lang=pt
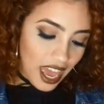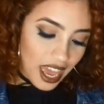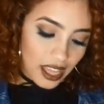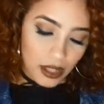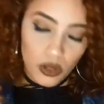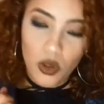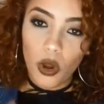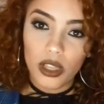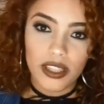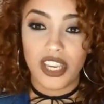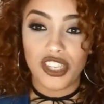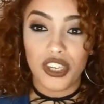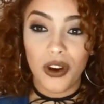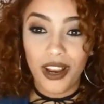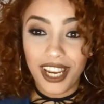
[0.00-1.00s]
É todo...
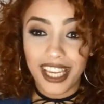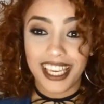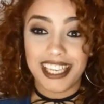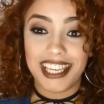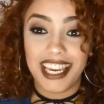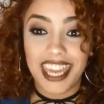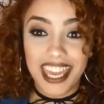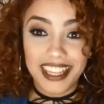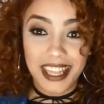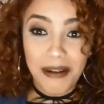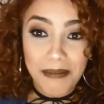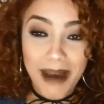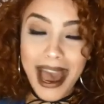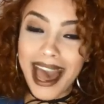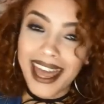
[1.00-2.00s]
Gente, olha que
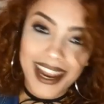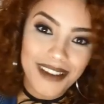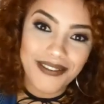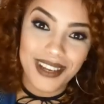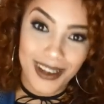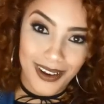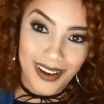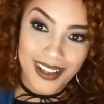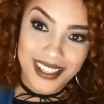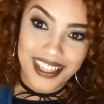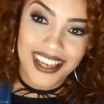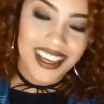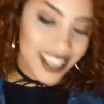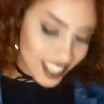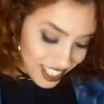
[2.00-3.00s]
jaqueta
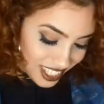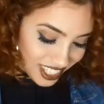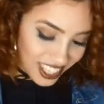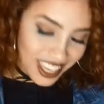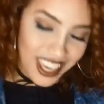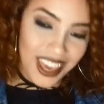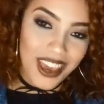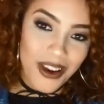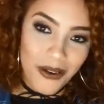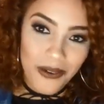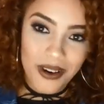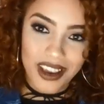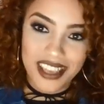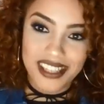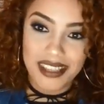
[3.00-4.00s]
maravilhosa que
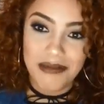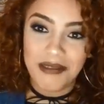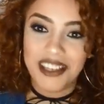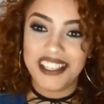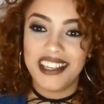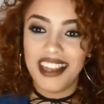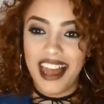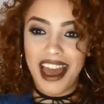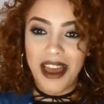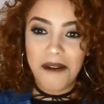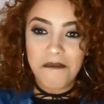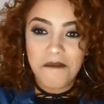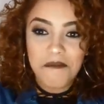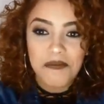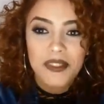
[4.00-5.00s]
eu recebi de
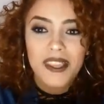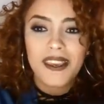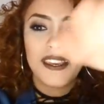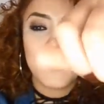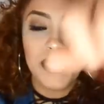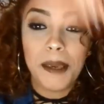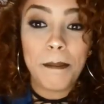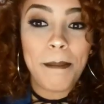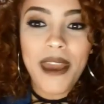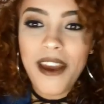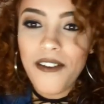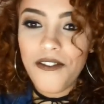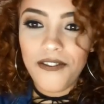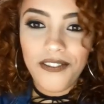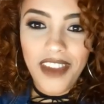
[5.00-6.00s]
lá
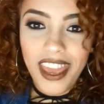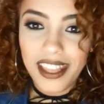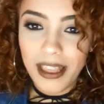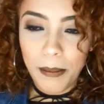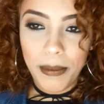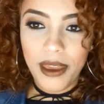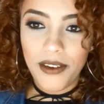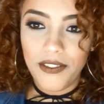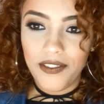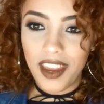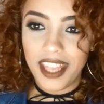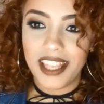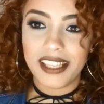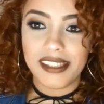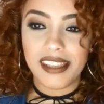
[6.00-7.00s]
perfeita,
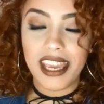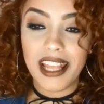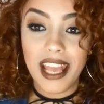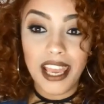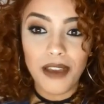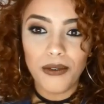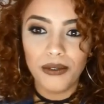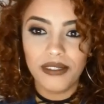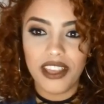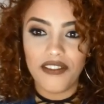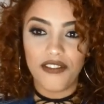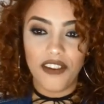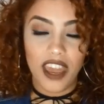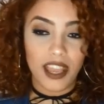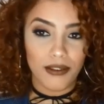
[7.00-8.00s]
perfeita, sem nenhum
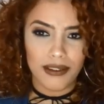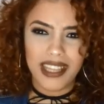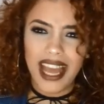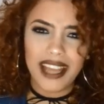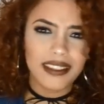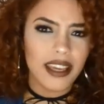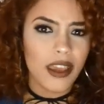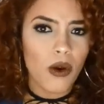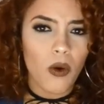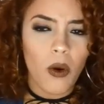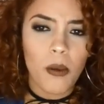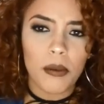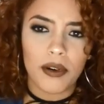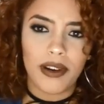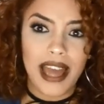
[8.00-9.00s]
defeito. Nada que eu
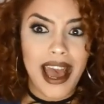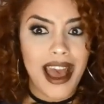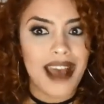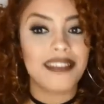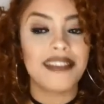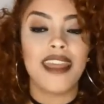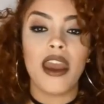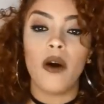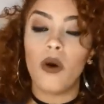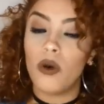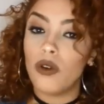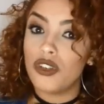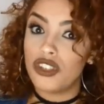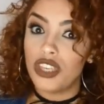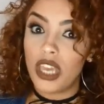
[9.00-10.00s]
compro lá até
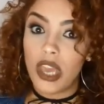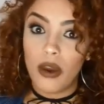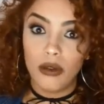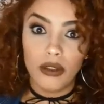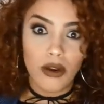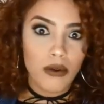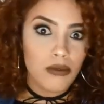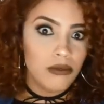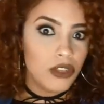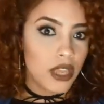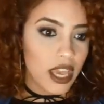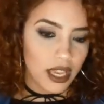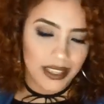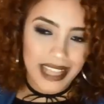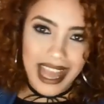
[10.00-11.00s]
hoje eu não
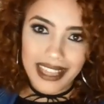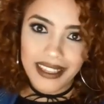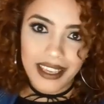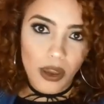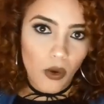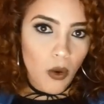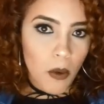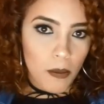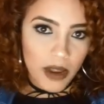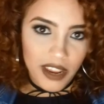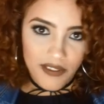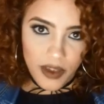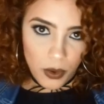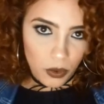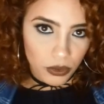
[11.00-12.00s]
nada que eu
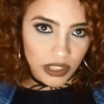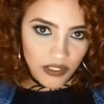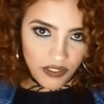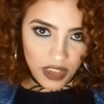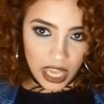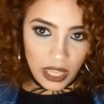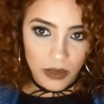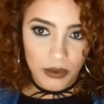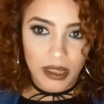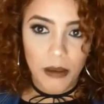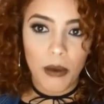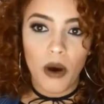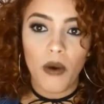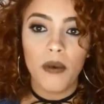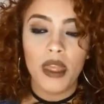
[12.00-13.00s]
comprei veio com defeito,
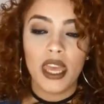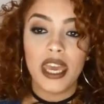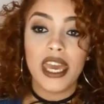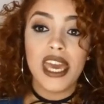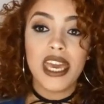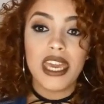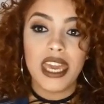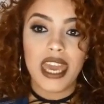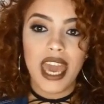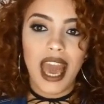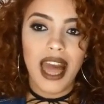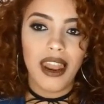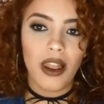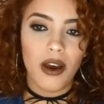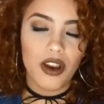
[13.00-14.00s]
tá bom? E
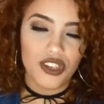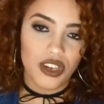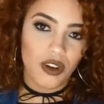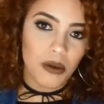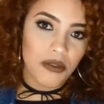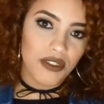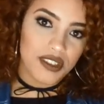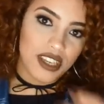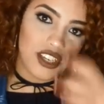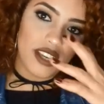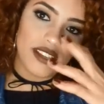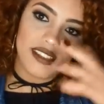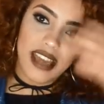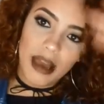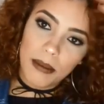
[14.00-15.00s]
a loja, como vocês
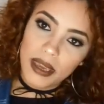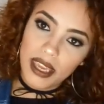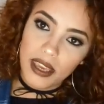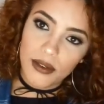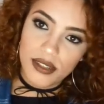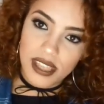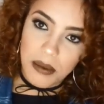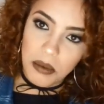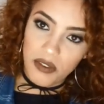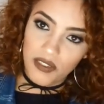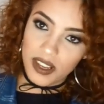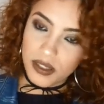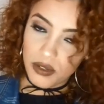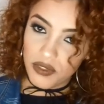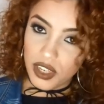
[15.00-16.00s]
já sabem, que eu sempre
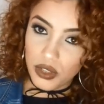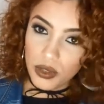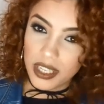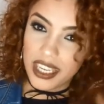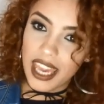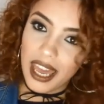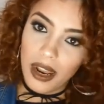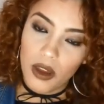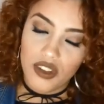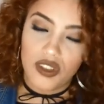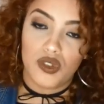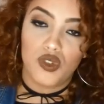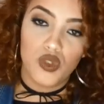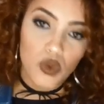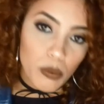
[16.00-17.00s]
faço vídeo, que é a
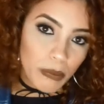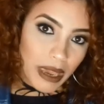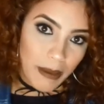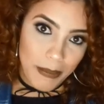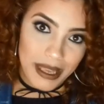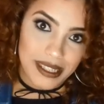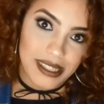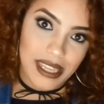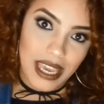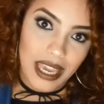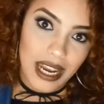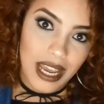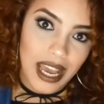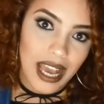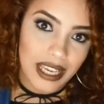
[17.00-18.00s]
loja super
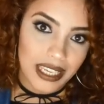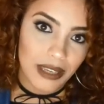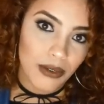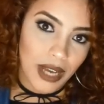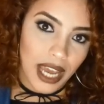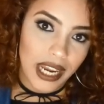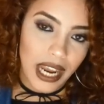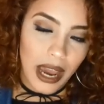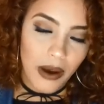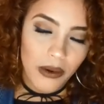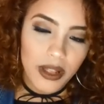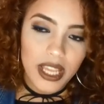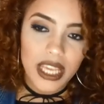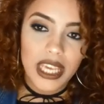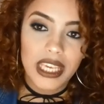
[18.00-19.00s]
parceira aqui do
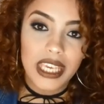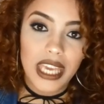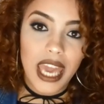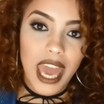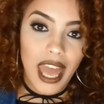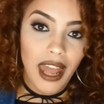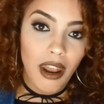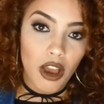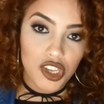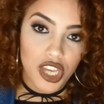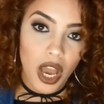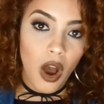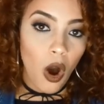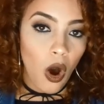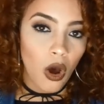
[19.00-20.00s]
canal, que é a
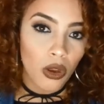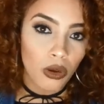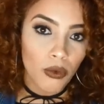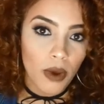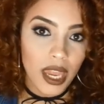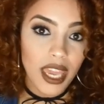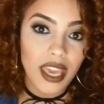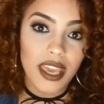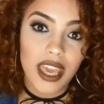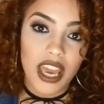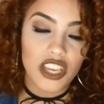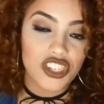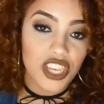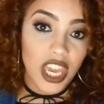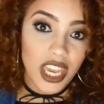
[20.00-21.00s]
loja Honway
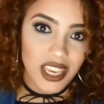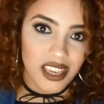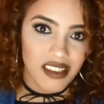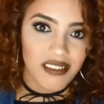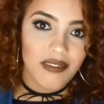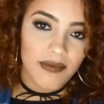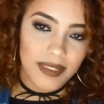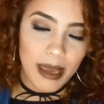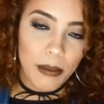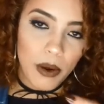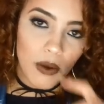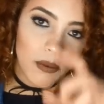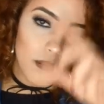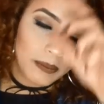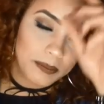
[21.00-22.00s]
e a Shein, tá
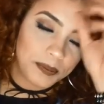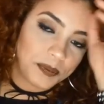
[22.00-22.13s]
bom?